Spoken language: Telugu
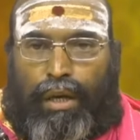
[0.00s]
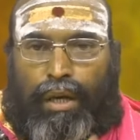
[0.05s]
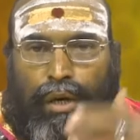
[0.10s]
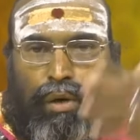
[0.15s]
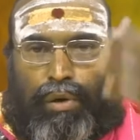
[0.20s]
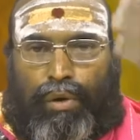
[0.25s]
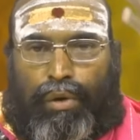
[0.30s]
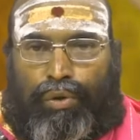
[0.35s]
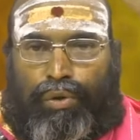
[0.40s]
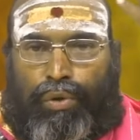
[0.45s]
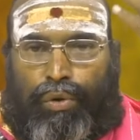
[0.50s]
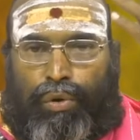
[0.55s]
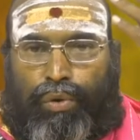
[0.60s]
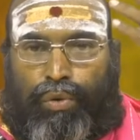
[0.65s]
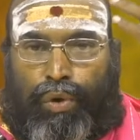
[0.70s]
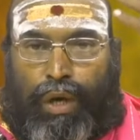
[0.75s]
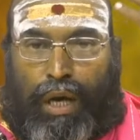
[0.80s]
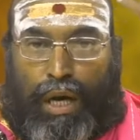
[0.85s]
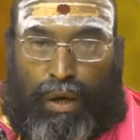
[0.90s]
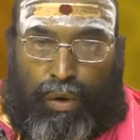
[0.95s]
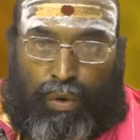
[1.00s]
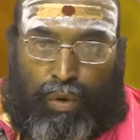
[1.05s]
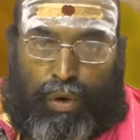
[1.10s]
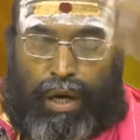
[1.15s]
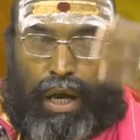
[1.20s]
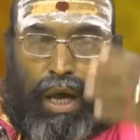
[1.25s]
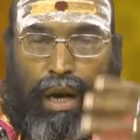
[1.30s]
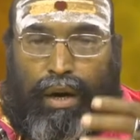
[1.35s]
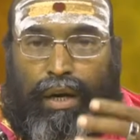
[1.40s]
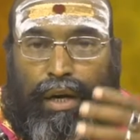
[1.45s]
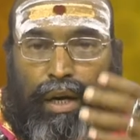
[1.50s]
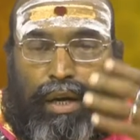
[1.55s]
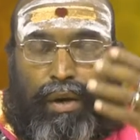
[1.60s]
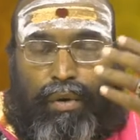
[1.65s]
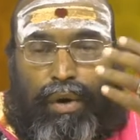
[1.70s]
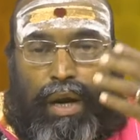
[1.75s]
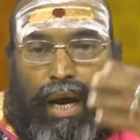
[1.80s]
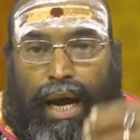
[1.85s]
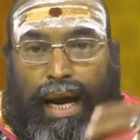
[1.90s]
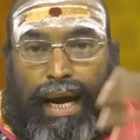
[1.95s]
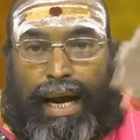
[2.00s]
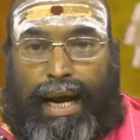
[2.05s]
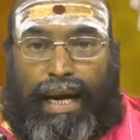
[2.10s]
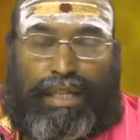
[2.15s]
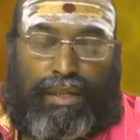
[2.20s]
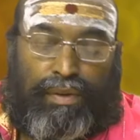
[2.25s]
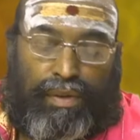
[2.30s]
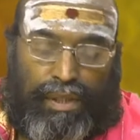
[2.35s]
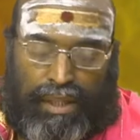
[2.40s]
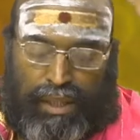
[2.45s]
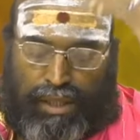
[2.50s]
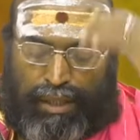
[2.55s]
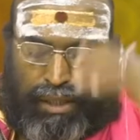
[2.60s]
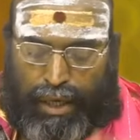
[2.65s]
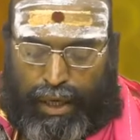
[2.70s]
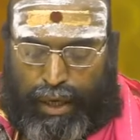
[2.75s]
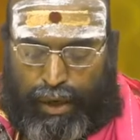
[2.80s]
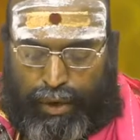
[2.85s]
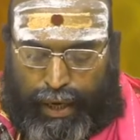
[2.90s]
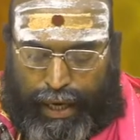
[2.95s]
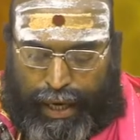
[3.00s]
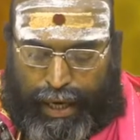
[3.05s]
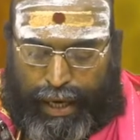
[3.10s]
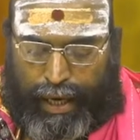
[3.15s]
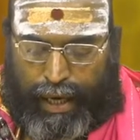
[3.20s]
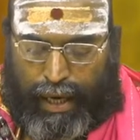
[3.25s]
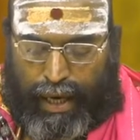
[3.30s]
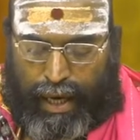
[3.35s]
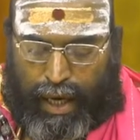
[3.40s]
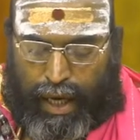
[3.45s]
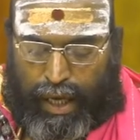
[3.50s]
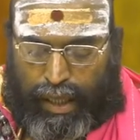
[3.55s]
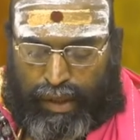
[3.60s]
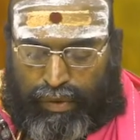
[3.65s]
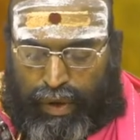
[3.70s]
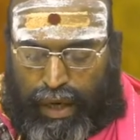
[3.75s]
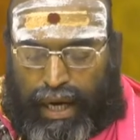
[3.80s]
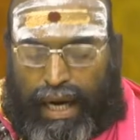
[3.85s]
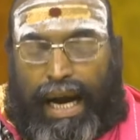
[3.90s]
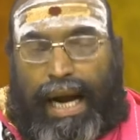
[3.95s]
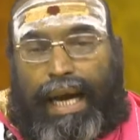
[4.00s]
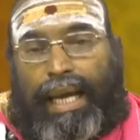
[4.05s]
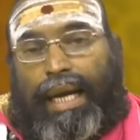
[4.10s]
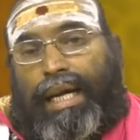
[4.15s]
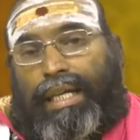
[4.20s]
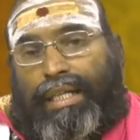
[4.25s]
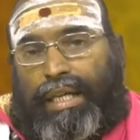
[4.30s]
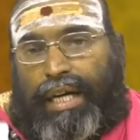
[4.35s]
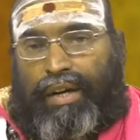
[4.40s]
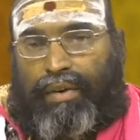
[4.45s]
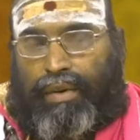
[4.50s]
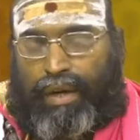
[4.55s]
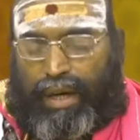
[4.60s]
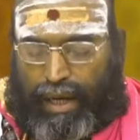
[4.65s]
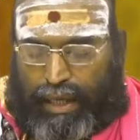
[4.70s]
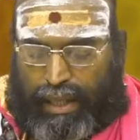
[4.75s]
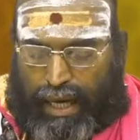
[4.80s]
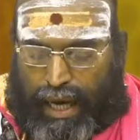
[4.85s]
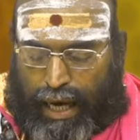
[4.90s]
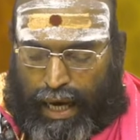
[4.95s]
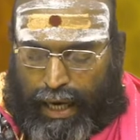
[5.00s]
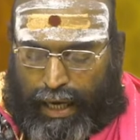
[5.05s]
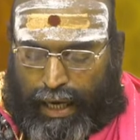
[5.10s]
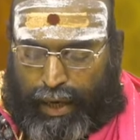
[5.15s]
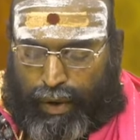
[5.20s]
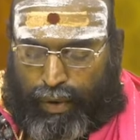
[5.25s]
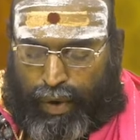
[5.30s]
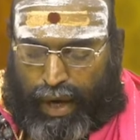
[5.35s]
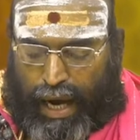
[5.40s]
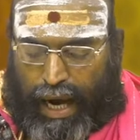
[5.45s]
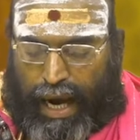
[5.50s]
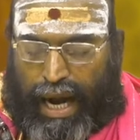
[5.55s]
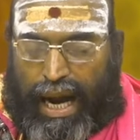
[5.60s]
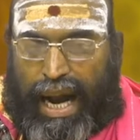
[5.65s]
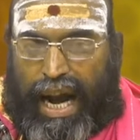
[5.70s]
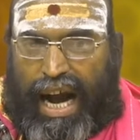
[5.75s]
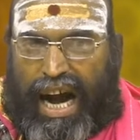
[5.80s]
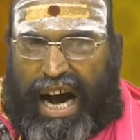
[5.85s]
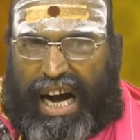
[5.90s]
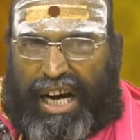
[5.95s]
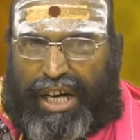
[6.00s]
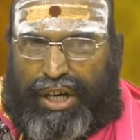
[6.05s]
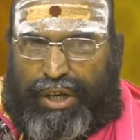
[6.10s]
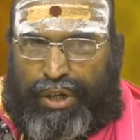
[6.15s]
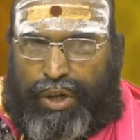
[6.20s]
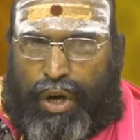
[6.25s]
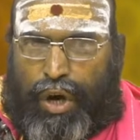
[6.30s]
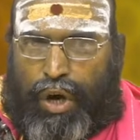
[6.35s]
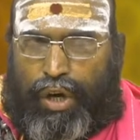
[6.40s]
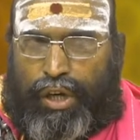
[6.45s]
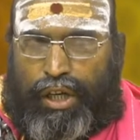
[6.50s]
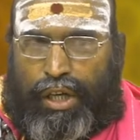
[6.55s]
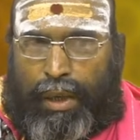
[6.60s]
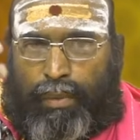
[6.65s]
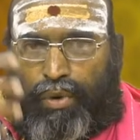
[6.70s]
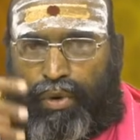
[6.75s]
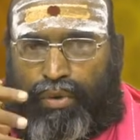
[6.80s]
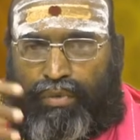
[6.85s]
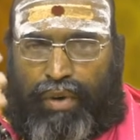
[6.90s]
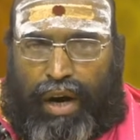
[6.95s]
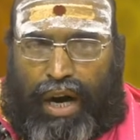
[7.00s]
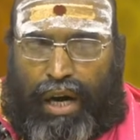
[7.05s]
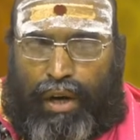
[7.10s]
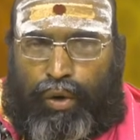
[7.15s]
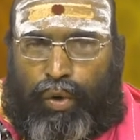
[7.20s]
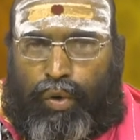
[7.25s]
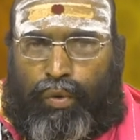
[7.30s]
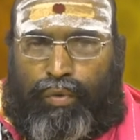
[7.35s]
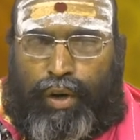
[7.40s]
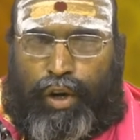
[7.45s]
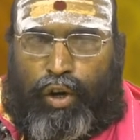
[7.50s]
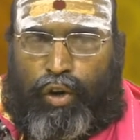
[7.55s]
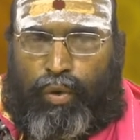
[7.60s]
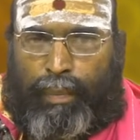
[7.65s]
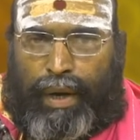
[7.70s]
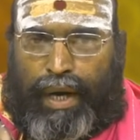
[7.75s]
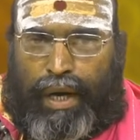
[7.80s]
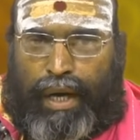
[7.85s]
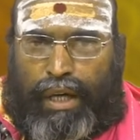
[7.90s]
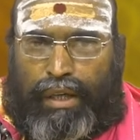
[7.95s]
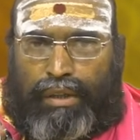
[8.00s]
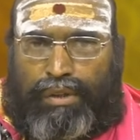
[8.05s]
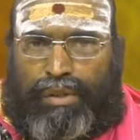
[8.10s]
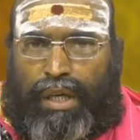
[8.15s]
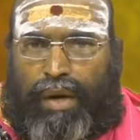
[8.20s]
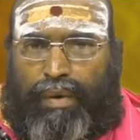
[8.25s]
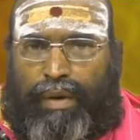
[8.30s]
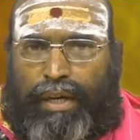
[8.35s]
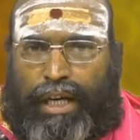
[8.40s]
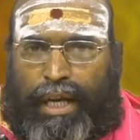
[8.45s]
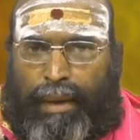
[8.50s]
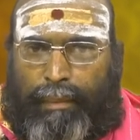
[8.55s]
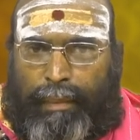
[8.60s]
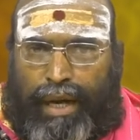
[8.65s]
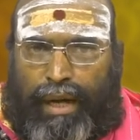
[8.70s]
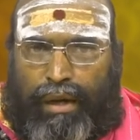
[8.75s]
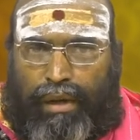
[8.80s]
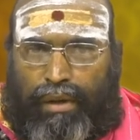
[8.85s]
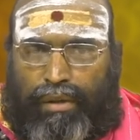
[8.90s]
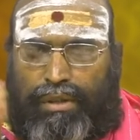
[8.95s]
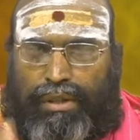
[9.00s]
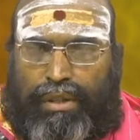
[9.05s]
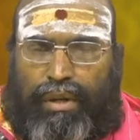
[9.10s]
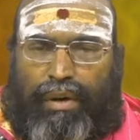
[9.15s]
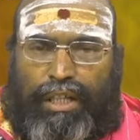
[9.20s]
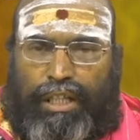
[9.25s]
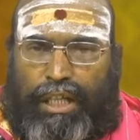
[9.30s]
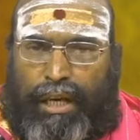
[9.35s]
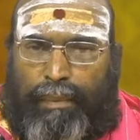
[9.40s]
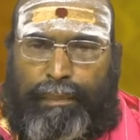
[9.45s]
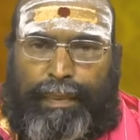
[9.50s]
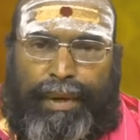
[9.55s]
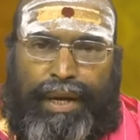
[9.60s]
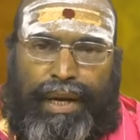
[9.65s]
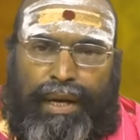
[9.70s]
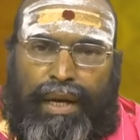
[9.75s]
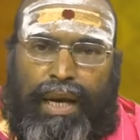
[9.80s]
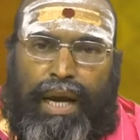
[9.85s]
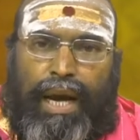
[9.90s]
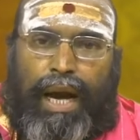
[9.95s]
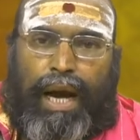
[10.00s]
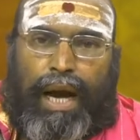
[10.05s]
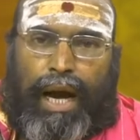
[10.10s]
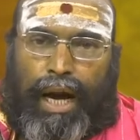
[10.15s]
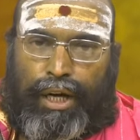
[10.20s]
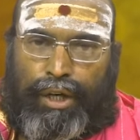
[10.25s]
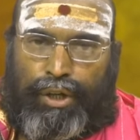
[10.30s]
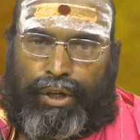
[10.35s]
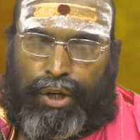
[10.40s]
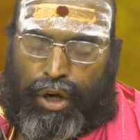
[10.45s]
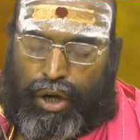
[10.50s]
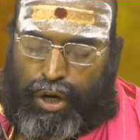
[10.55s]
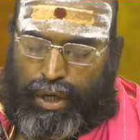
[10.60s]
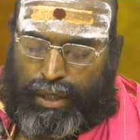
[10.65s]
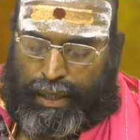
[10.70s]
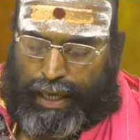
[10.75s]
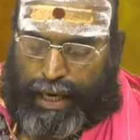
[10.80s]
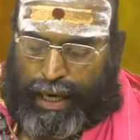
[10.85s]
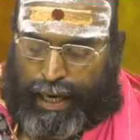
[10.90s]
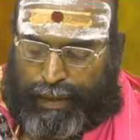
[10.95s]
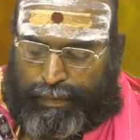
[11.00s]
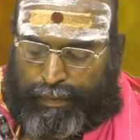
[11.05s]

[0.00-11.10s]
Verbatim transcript: ఎగురుతూ కూడా గుర్రాలన్నీ కూడా ఆకాశం ఎగురి త్వరగా నడిచేటువంటి రథాలన్నీ కూడా అన్యోన్యము వాళ్ళు వీళ్ళు మేంగులుస్తామంటే మేంగులుస్తామని చెప్పి అన్యోన్య